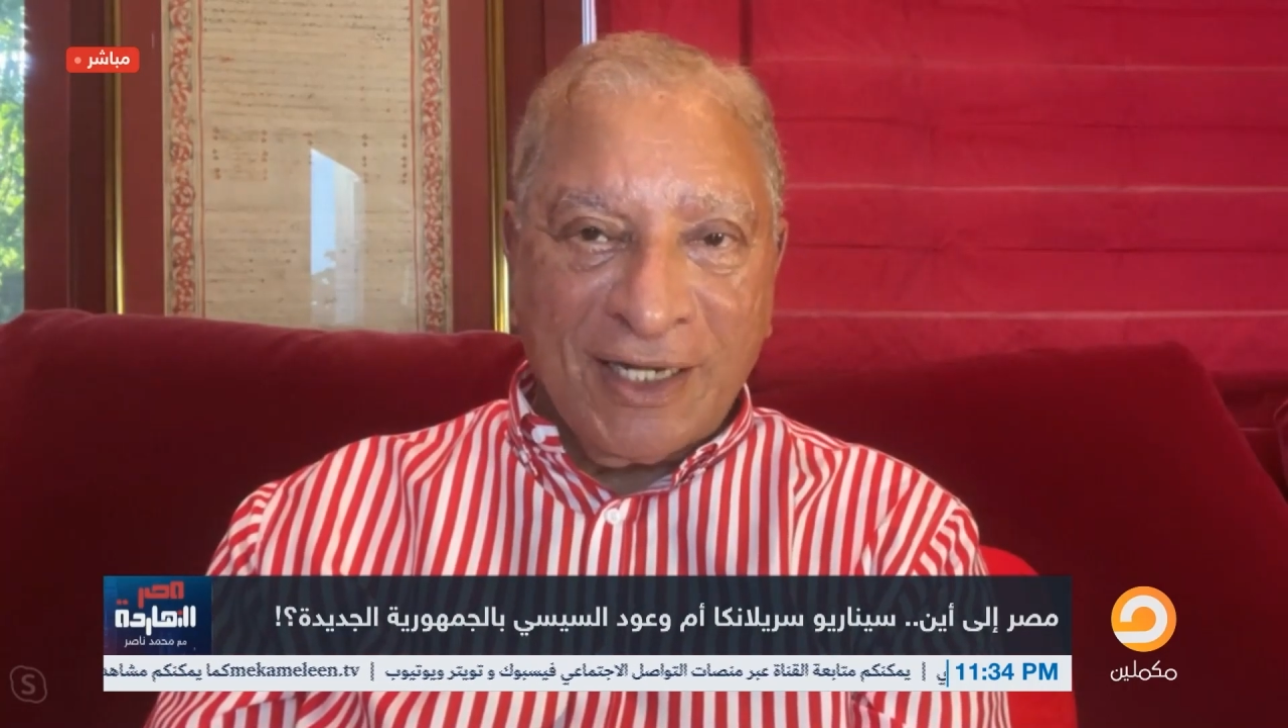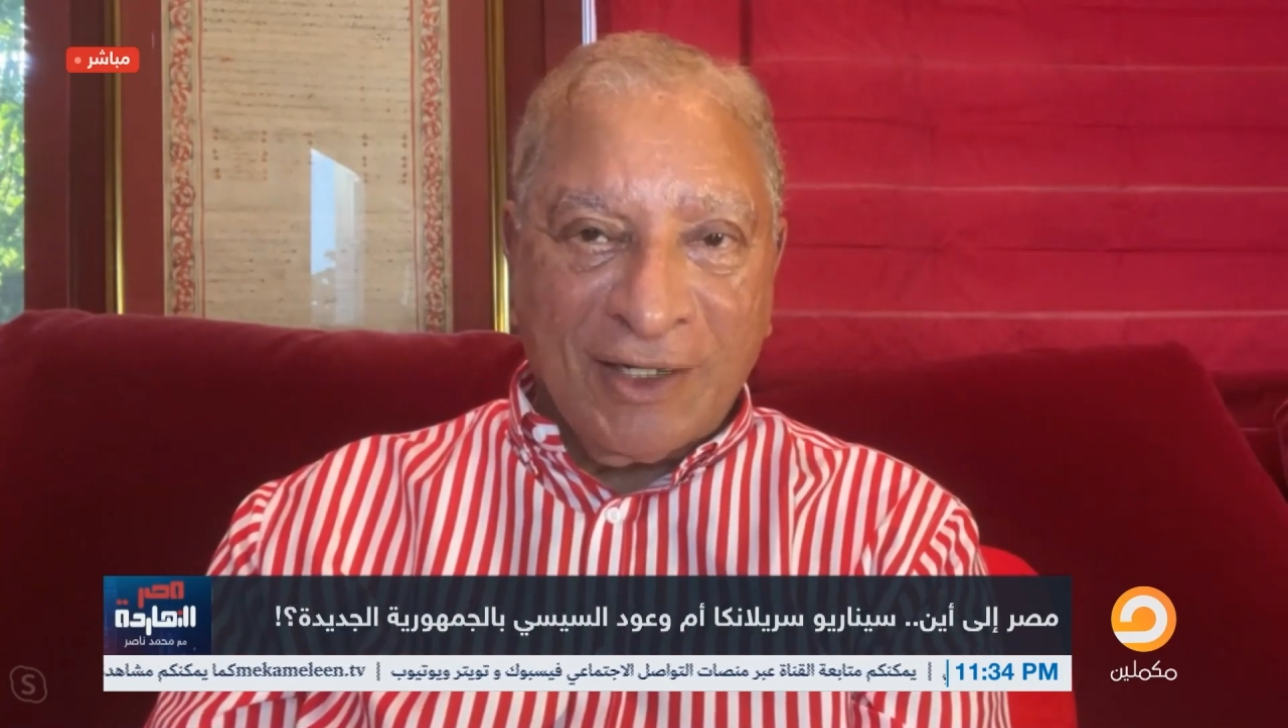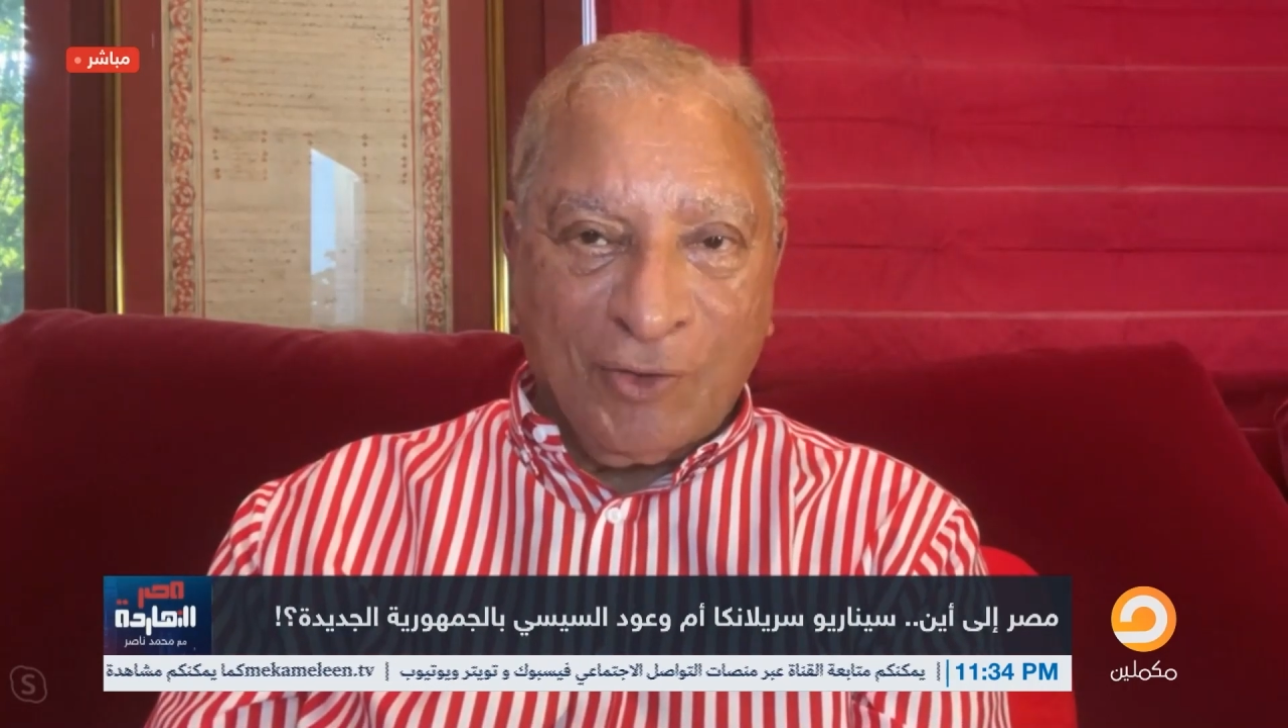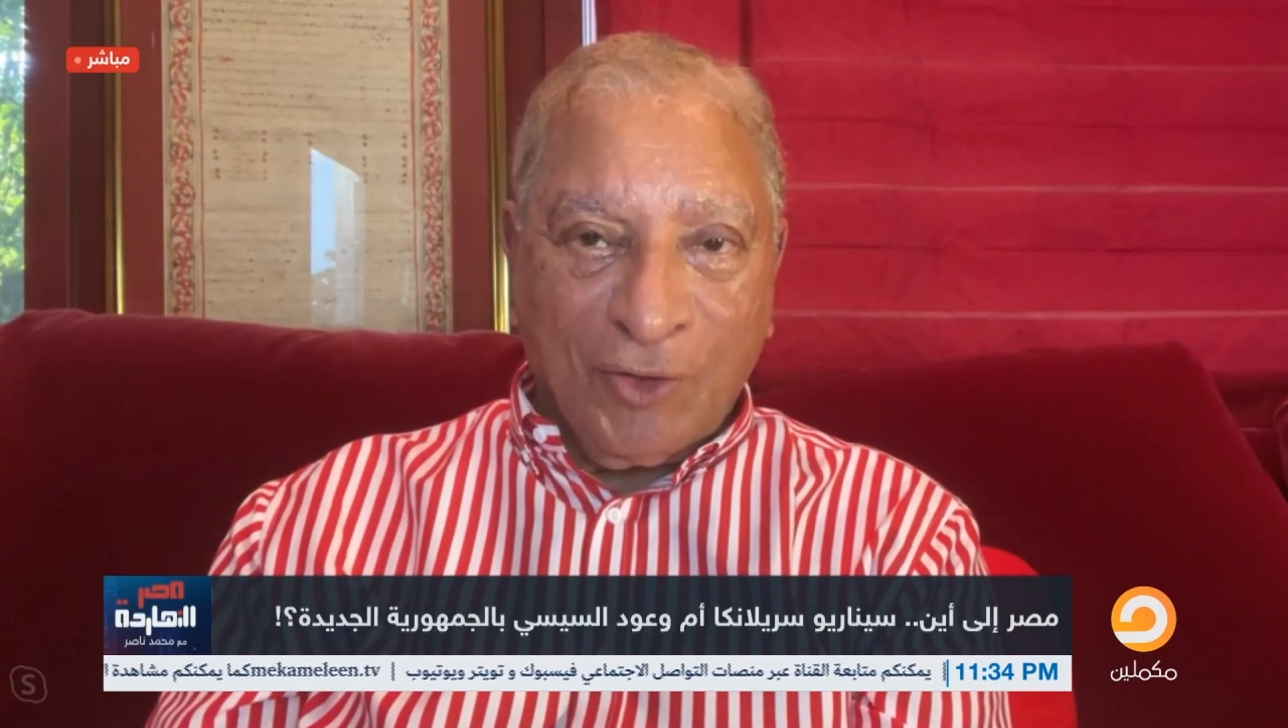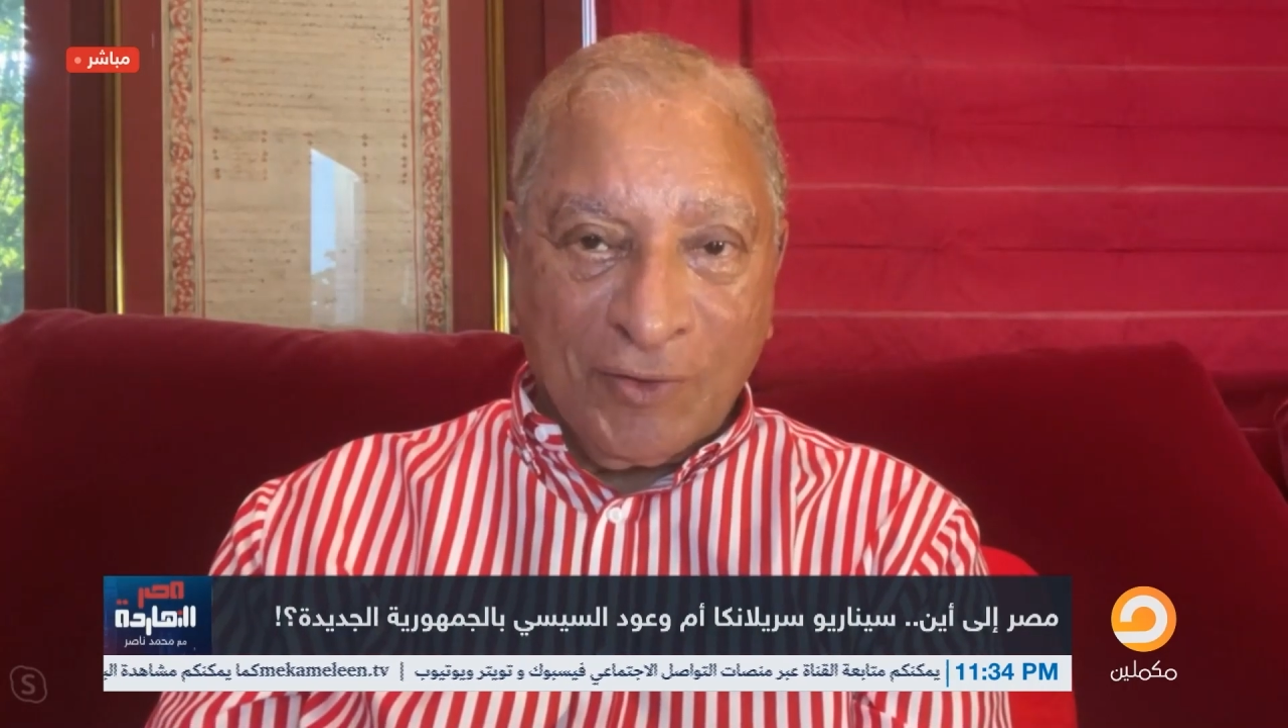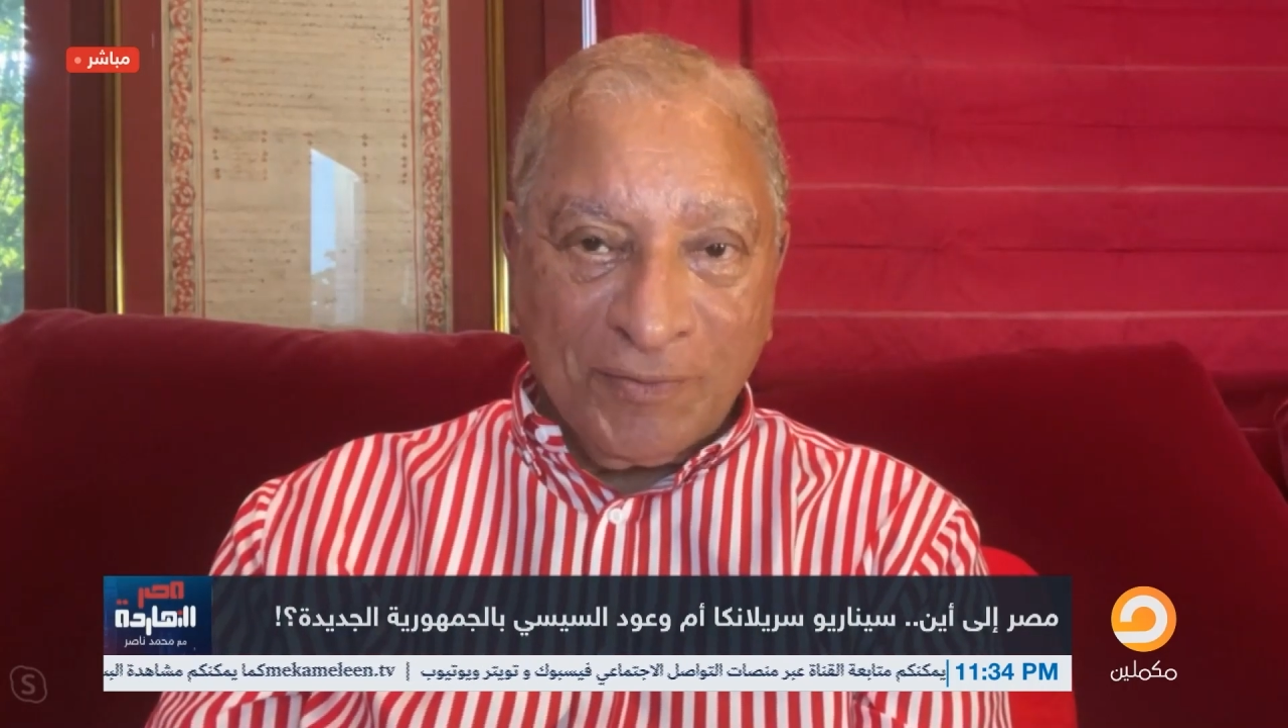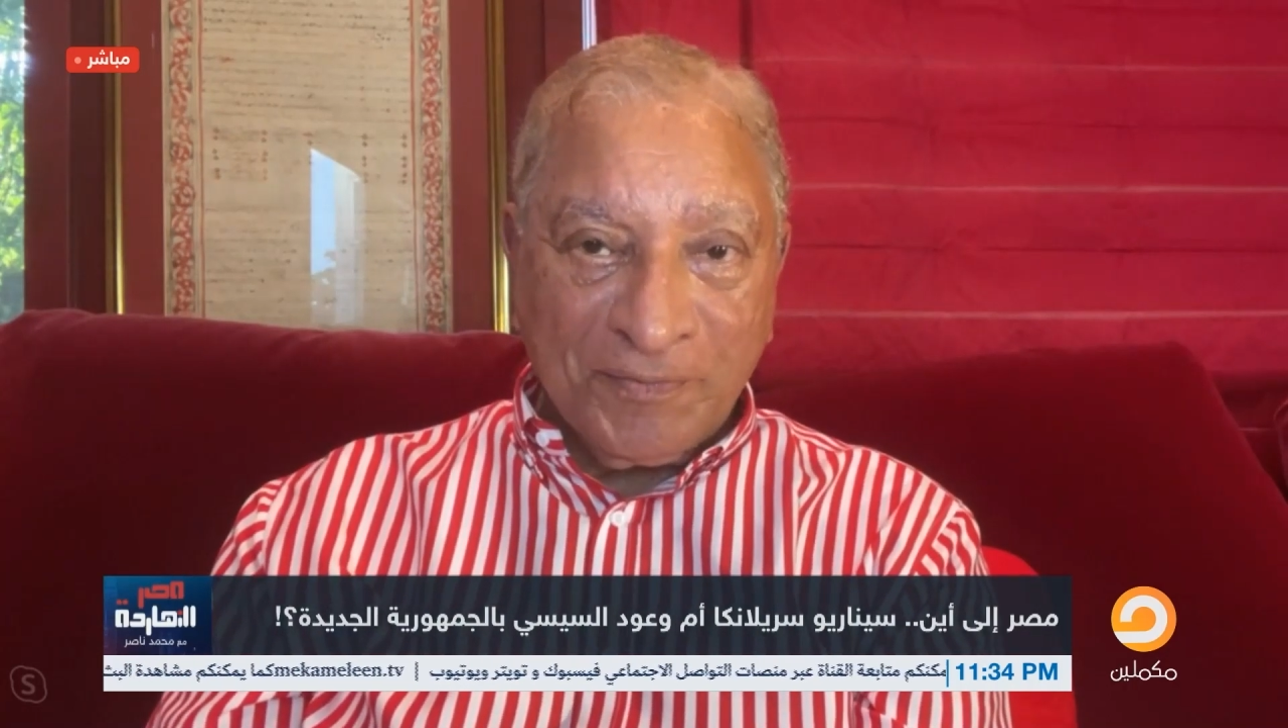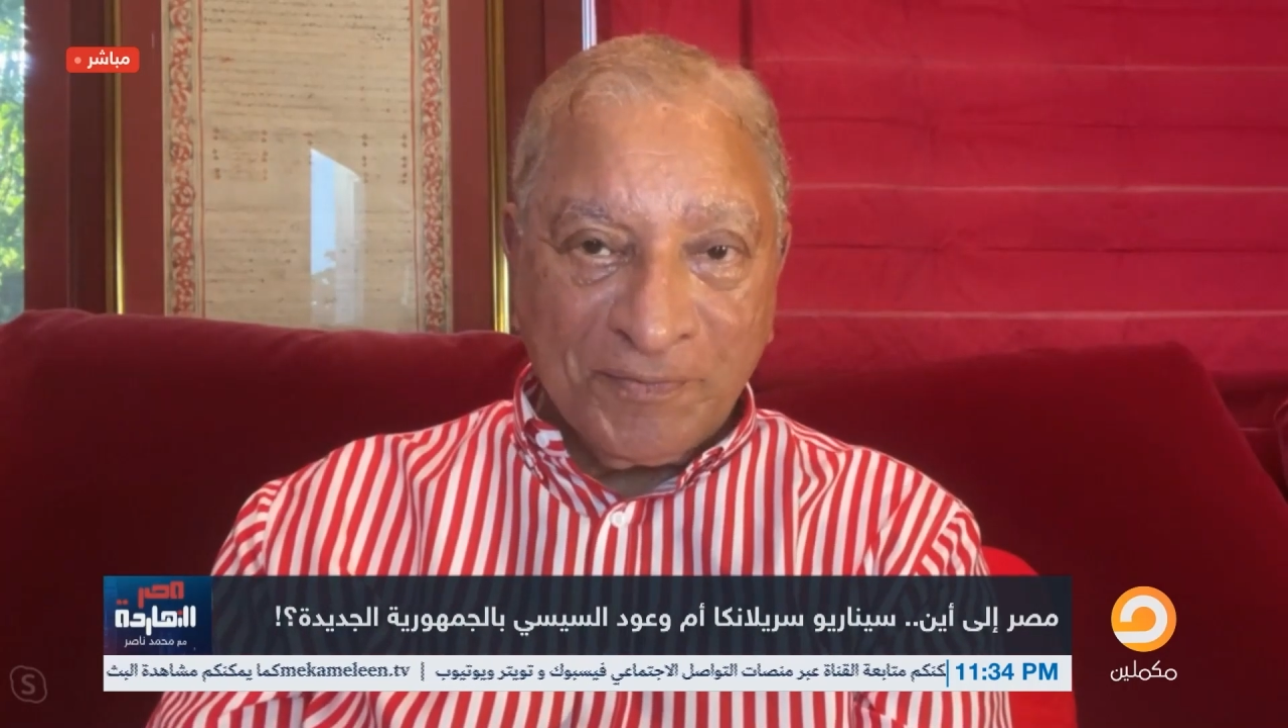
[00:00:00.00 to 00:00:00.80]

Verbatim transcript: الحكم